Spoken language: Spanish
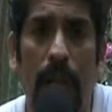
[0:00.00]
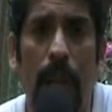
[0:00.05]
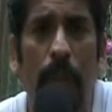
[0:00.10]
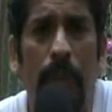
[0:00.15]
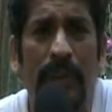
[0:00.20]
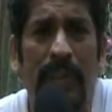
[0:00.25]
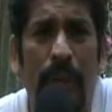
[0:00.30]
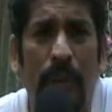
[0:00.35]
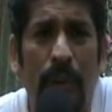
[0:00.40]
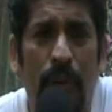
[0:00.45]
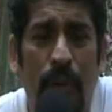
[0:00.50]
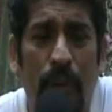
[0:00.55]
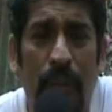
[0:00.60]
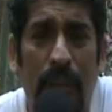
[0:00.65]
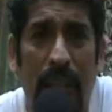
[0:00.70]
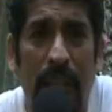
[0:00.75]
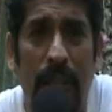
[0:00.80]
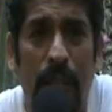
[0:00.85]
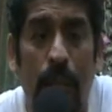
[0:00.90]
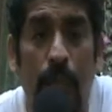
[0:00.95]
La poesía no se
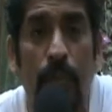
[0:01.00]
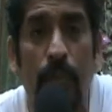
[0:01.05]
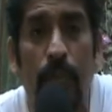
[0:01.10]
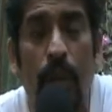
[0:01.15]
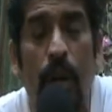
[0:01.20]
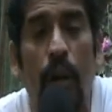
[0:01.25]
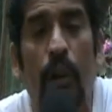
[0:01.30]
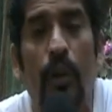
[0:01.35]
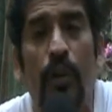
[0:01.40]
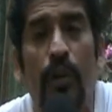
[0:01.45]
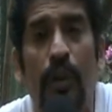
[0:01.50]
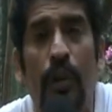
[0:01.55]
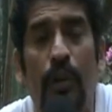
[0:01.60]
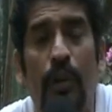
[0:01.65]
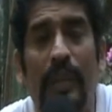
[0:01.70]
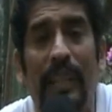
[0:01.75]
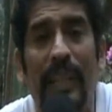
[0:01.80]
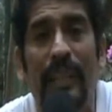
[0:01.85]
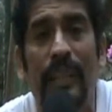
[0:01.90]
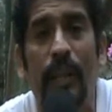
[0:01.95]
contradice con, no se
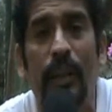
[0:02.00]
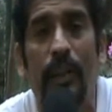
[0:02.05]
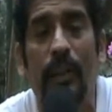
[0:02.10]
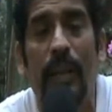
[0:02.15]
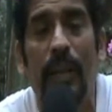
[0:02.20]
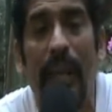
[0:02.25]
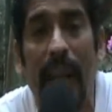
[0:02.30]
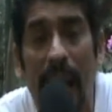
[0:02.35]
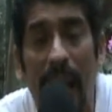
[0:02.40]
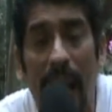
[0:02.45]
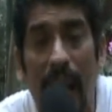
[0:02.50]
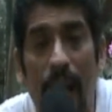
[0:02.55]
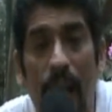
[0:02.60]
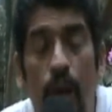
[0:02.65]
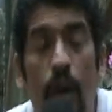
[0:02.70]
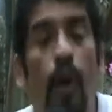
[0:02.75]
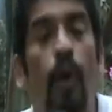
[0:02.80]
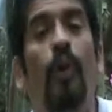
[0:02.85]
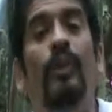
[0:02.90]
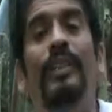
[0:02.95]
contradice con nada
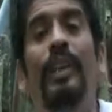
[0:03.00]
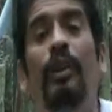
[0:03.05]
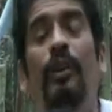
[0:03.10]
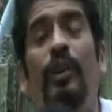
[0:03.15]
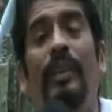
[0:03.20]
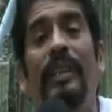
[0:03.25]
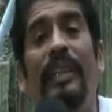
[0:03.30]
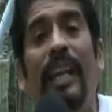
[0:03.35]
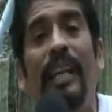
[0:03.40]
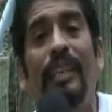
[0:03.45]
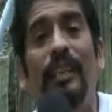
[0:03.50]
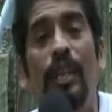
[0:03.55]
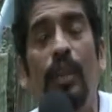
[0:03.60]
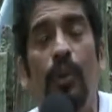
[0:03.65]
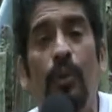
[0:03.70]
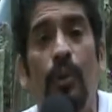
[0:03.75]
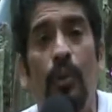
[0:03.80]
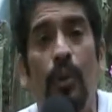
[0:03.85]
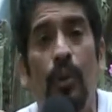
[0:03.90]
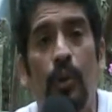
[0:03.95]
o se contradice
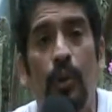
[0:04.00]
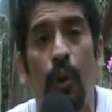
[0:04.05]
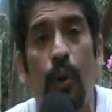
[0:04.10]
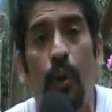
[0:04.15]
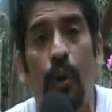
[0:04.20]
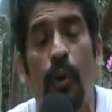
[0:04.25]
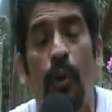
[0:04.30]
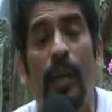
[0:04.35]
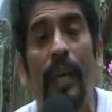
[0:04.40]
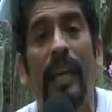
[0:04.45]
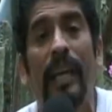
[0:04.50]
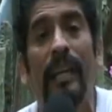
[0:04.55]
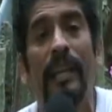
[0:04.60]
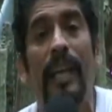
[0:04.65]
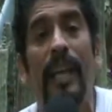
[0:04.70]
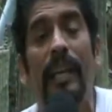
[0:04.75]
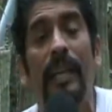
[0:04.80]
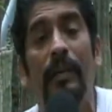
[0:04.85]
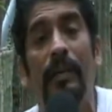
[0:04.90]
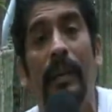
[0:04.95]
con todo. Es
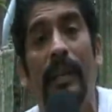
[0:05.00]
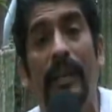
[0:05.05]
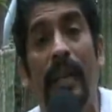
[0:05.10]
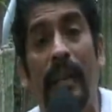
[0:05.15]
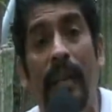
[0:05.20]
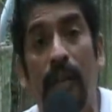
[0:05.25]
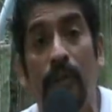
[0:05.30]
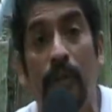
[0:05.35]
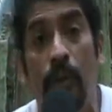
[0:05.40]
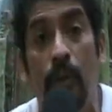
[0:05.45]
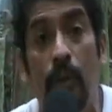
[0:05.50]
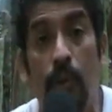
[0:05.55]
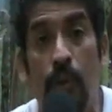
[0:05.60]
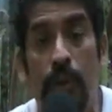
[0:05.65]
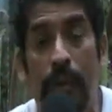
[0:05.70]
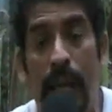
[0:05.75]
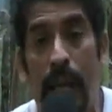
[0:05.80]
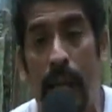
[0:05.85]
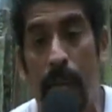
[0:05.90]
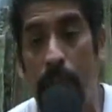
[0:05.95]
la libertad
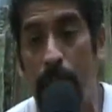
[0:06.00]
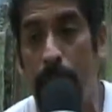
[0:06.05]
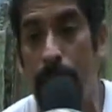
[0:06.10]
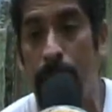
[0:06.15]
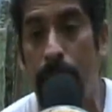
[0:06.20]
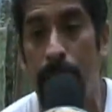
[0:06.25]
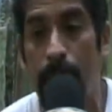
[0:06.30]
absoluta, ¿no?